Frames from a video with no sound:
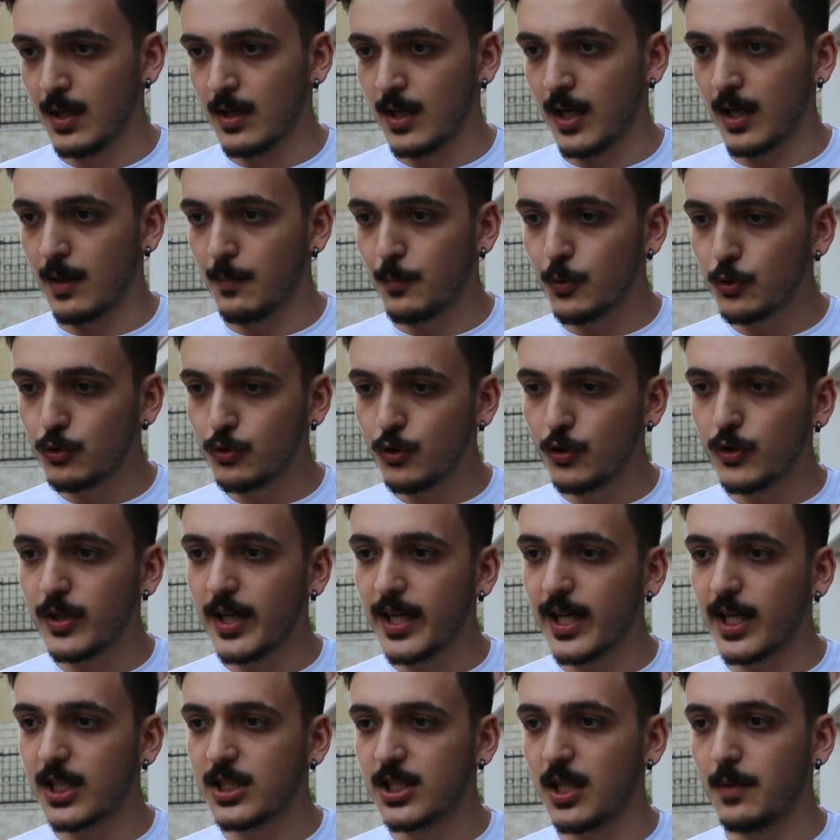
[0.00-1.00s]
Yani bunun
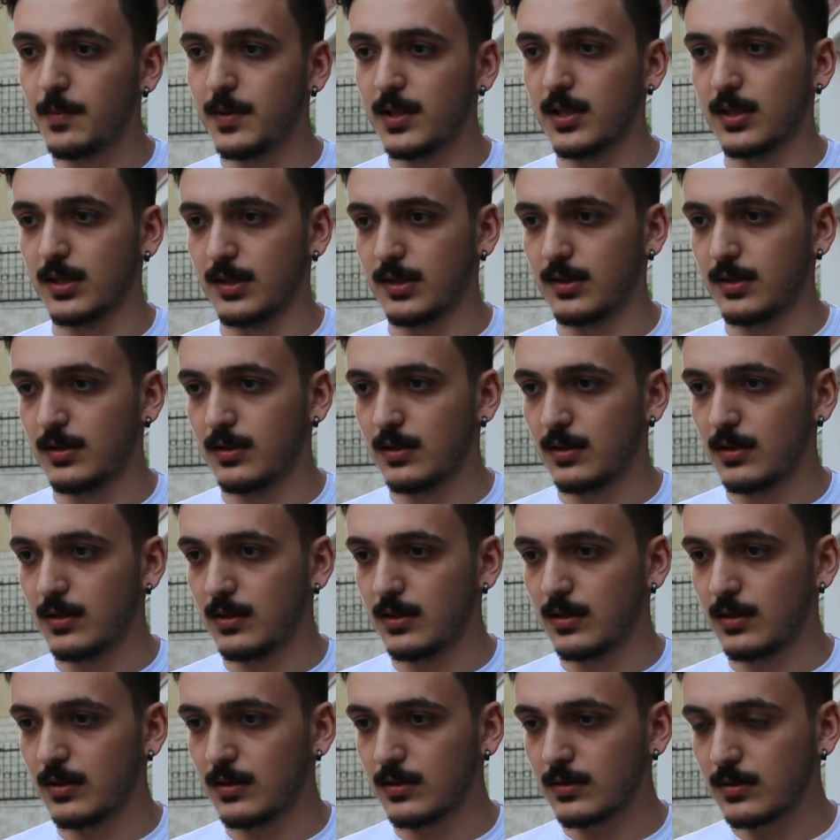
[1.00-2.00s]
önüne geçebiliriz.
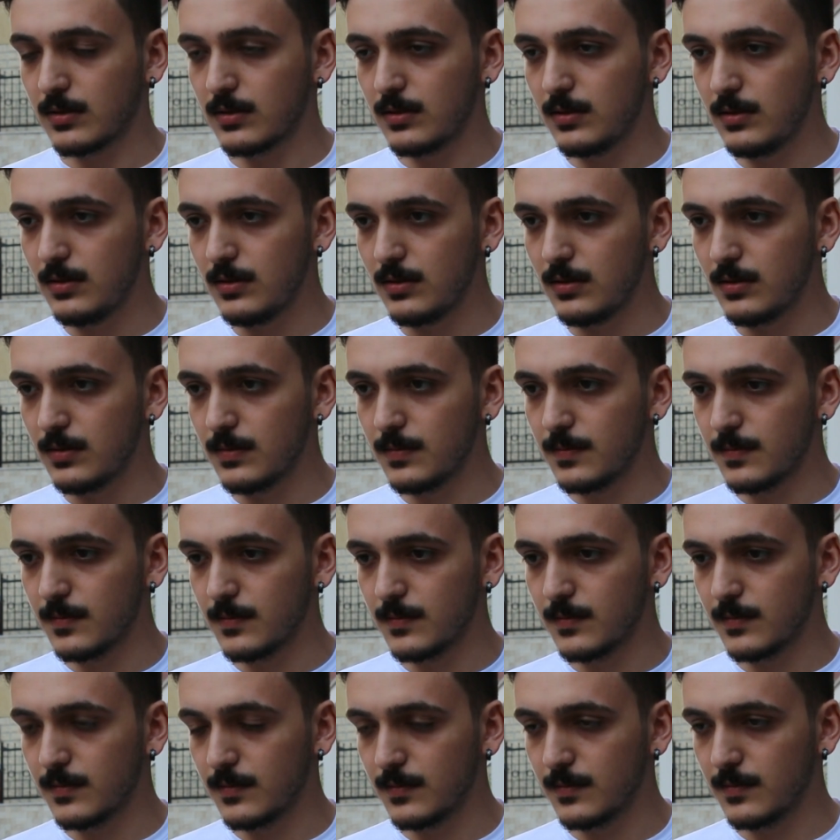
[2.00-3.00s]
Aileleri ve
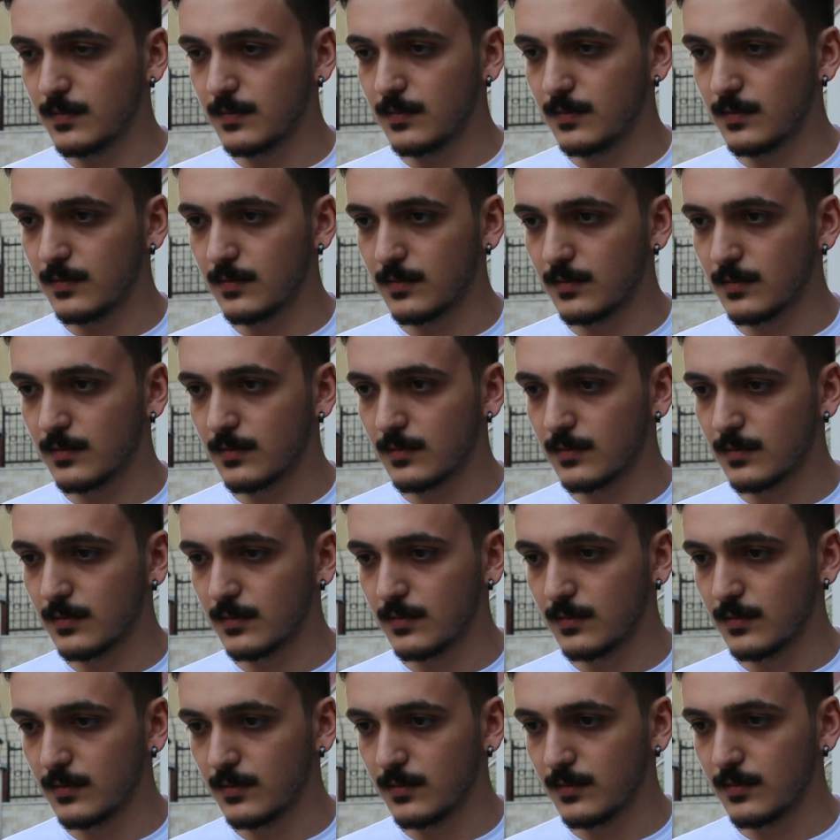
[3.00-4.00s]
gençleri,
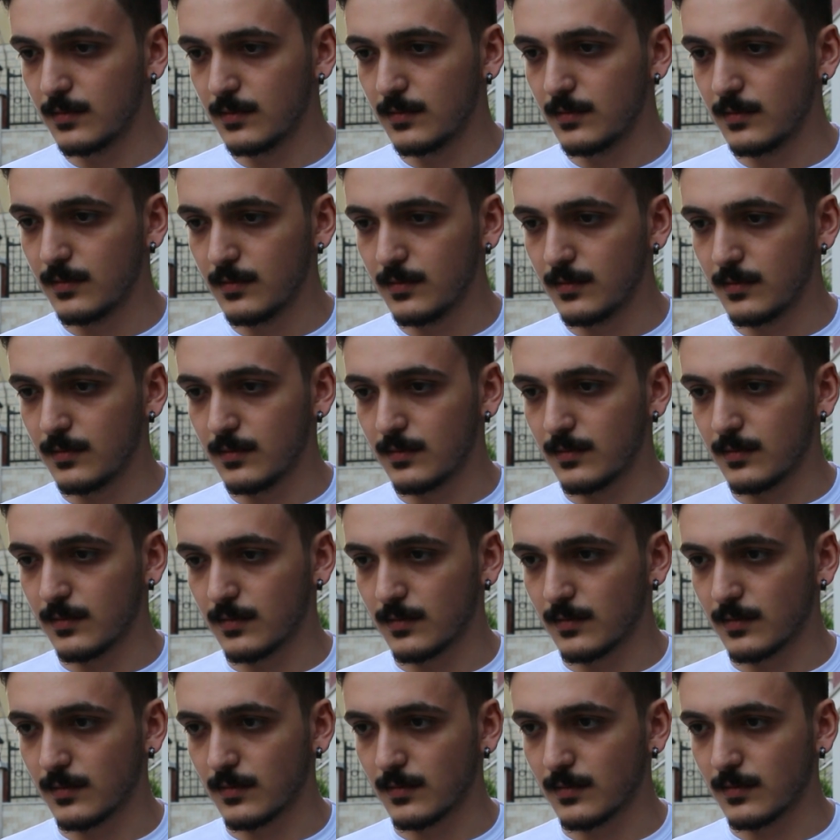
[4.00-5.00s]
yaşıtlarına ne
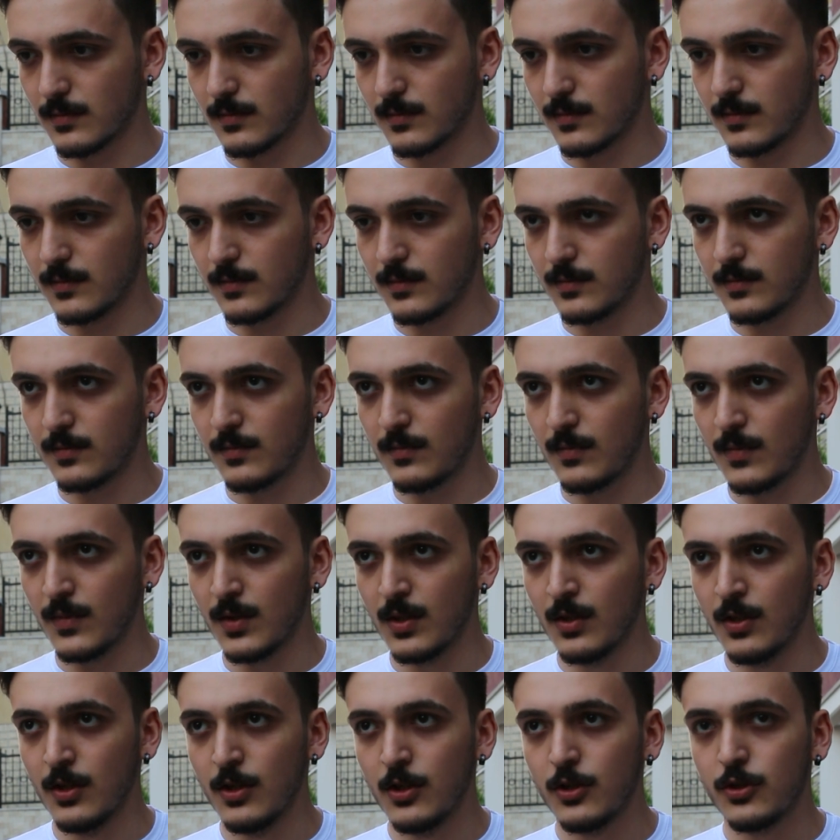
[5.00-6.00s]
çağrı yapmak
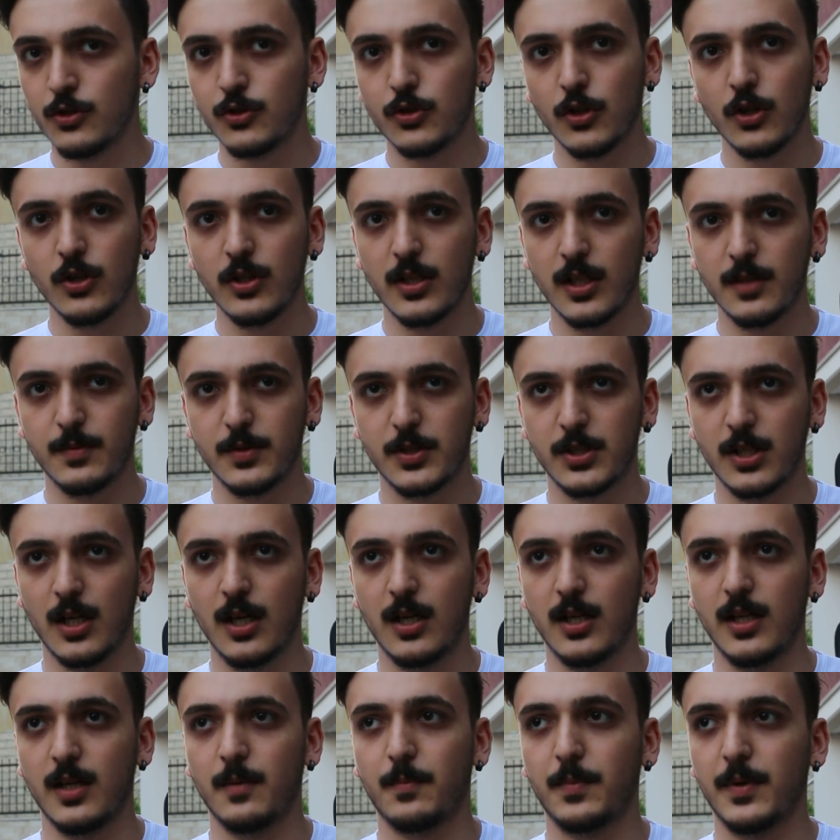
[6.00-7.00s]
istersin? Şöyle bir
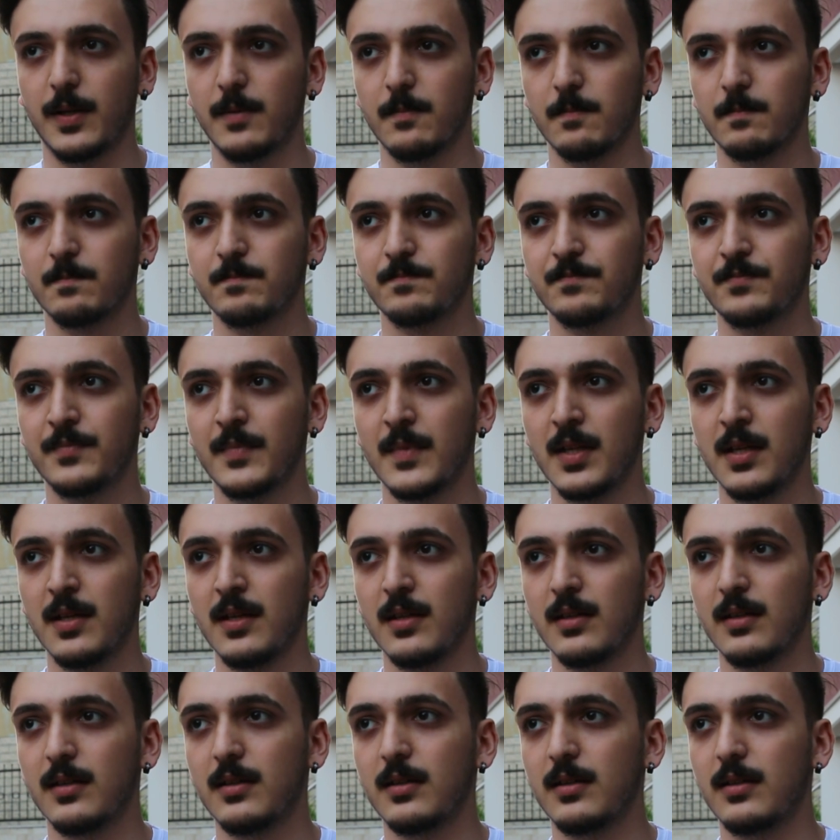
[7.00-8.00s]
çağrı yapayım.
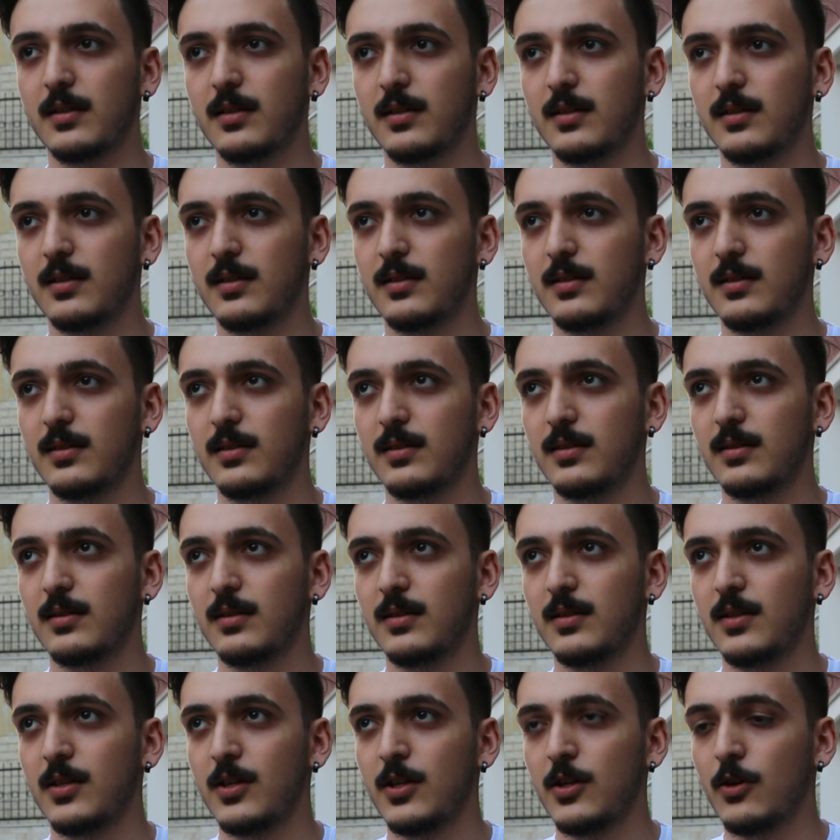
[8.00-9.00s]
Ee,
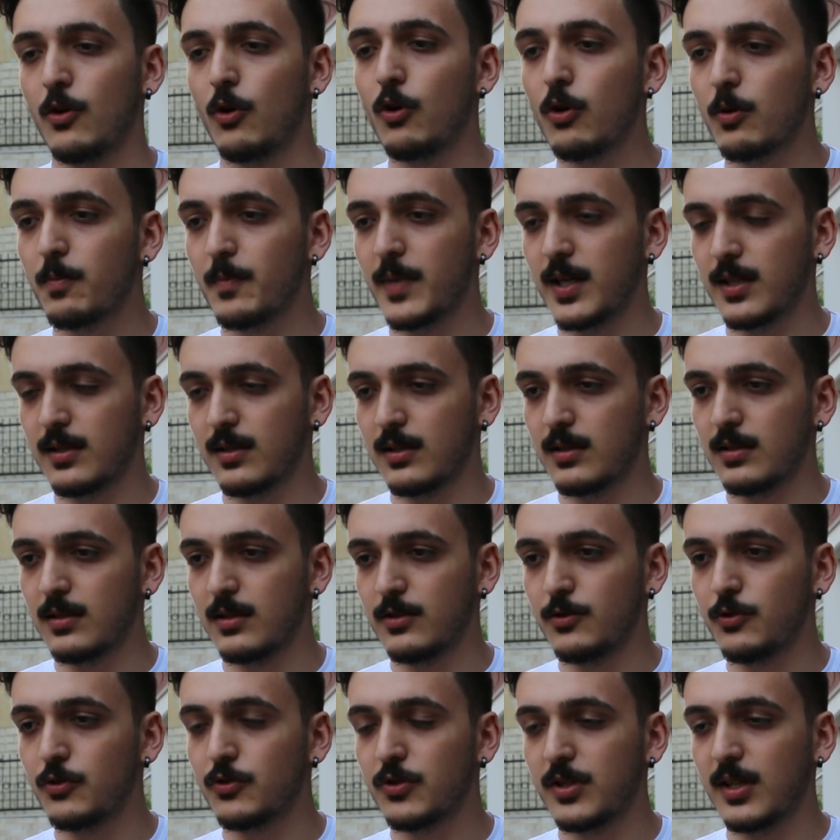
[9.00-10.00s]
ok
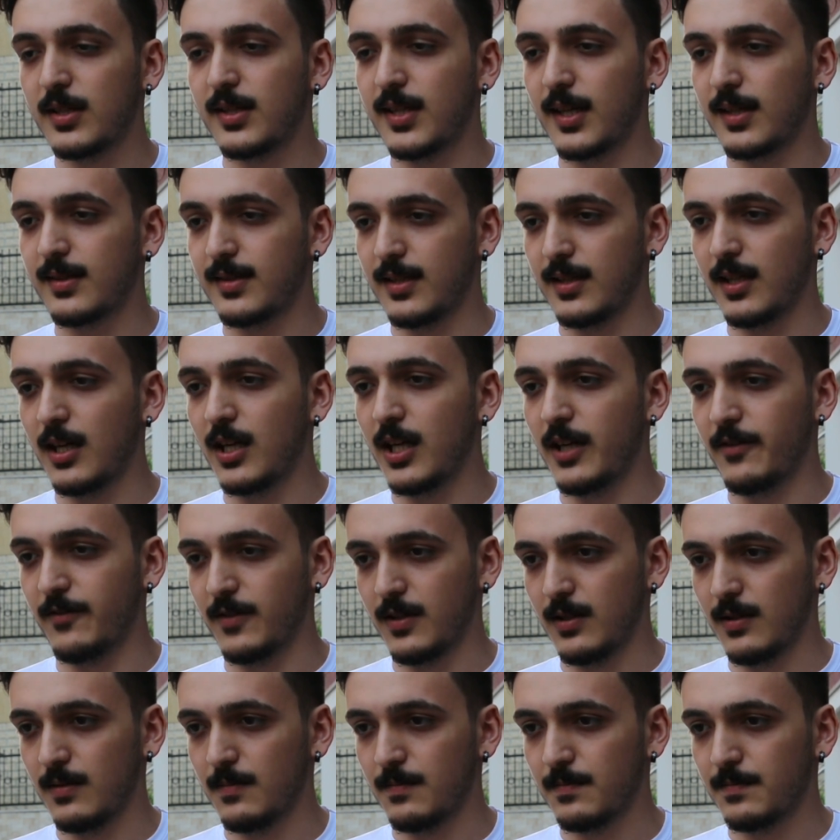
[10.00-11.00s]
Meydanı'nın yüzde %80'i Alevi.